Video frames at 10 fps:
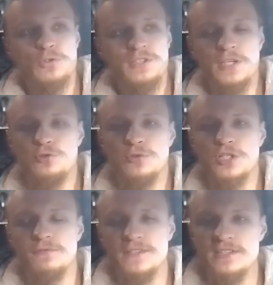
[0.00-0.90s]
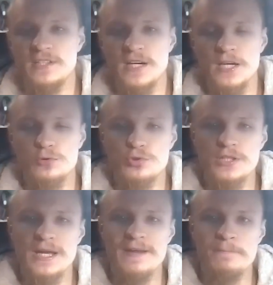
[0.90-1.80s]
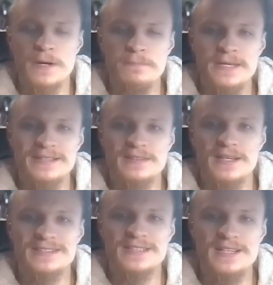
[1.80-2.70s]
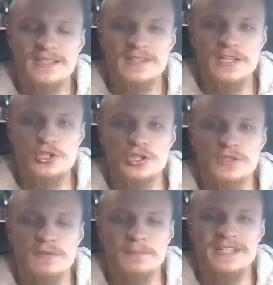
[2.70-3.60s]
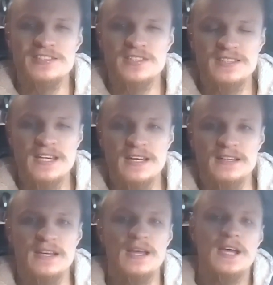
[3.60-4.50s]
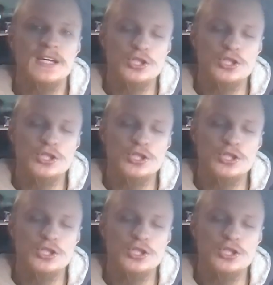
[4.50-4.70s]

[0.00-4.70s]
то здесь у нас возникает уже момент с электричеством и с энергией.